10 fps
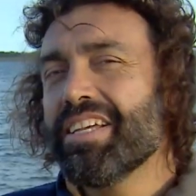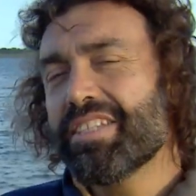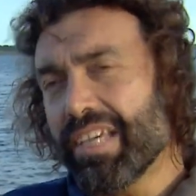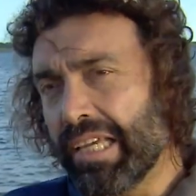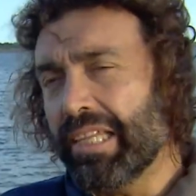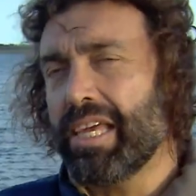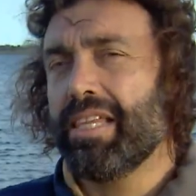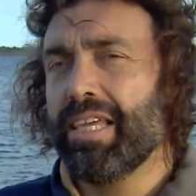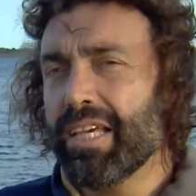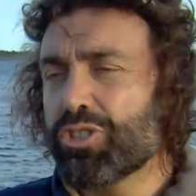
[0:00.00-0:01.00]
Sim,
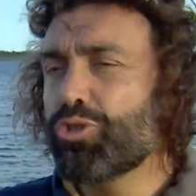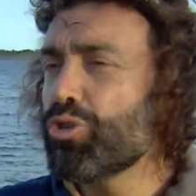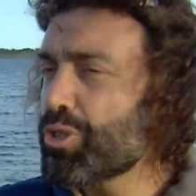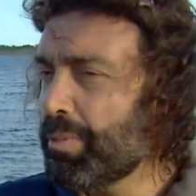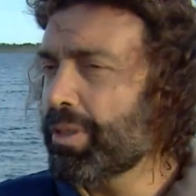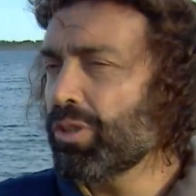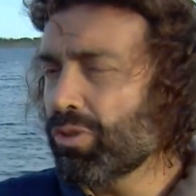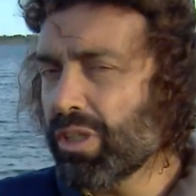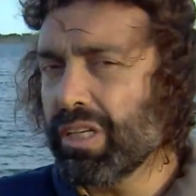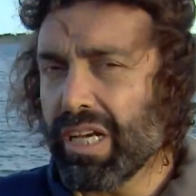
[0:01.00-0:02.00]
tem as suas
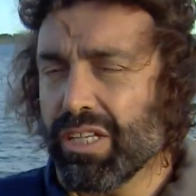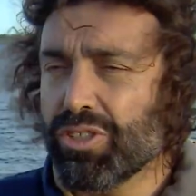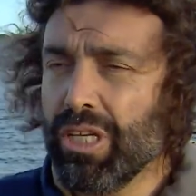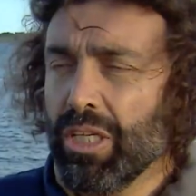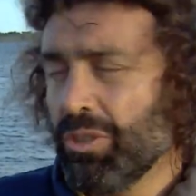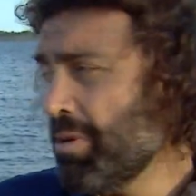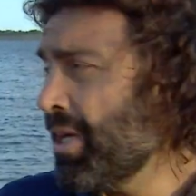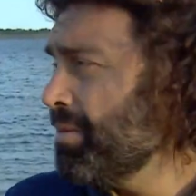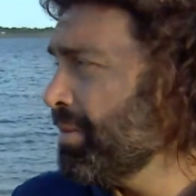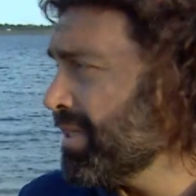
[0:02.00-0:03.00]
particularidades,
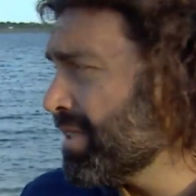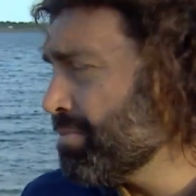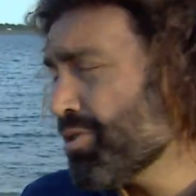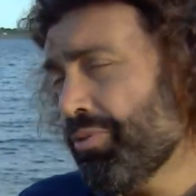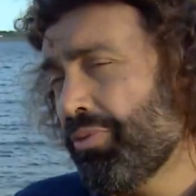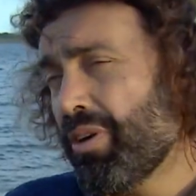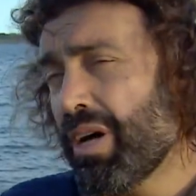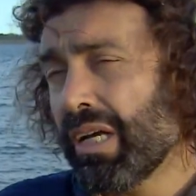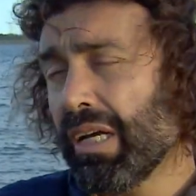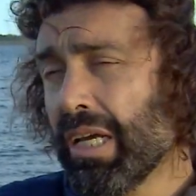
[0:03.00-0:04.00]
nomeadamente estamos a
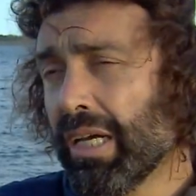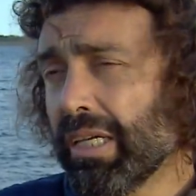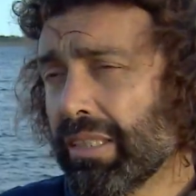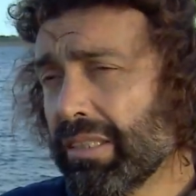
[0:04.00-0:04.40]
falar eh,